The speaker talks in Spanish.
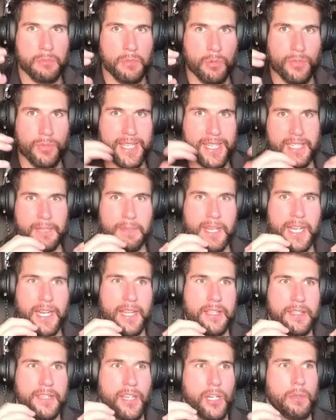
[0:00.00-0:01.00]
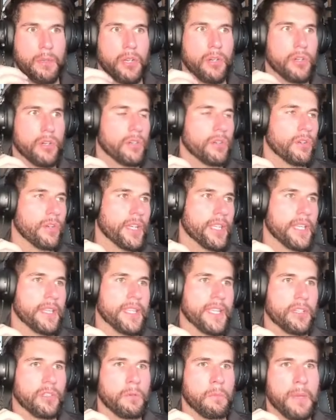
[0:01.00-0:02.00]
una semana y a lo mejor lo que
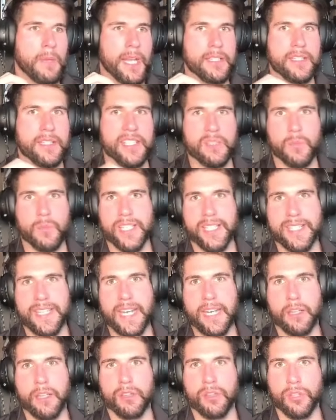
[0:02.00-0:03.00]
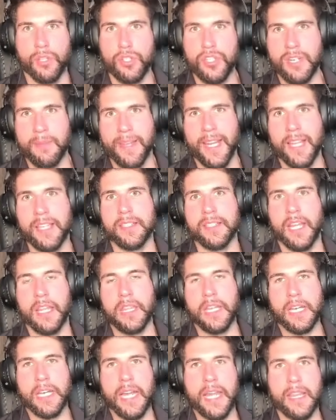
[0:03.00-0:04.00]
decía Don Planch y después estar dos semanas sin
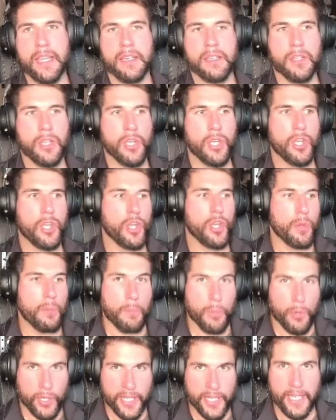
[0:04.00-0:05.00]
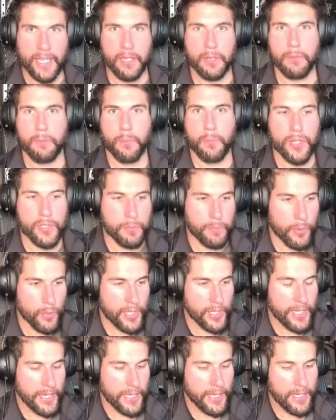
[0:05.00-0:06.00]
hacer nada. ¿Por qué? Pues
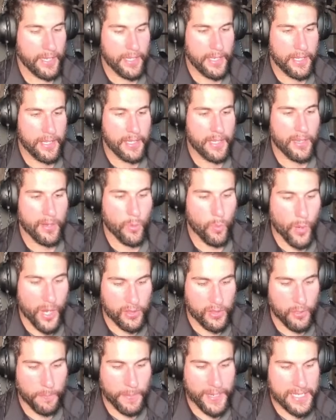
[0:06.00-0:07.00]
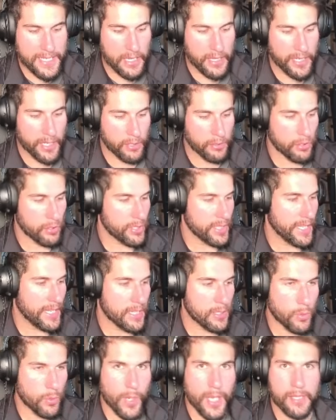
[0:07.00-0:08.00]
porque cuando pasan ciertos
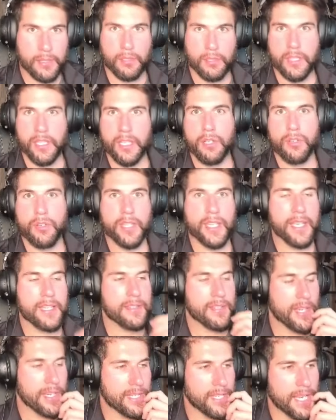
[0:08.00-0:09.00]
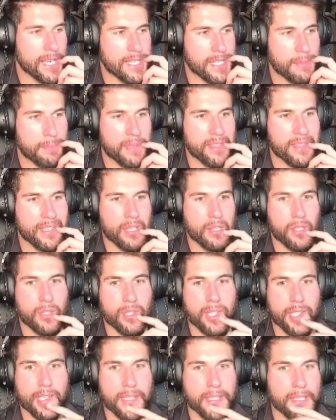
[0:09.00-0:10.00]
días, cuatro, cinco días, seis días,
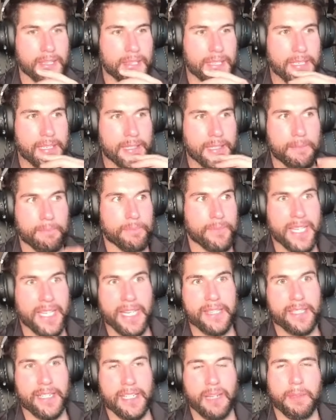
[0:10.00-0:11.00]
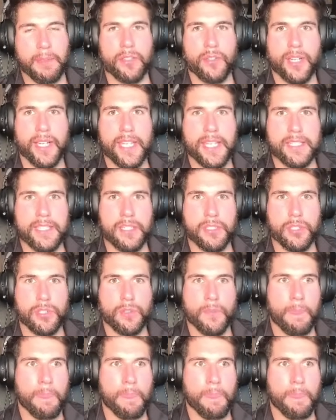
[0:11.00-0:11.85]
dependiendo del entrenamiento que hayas hecho,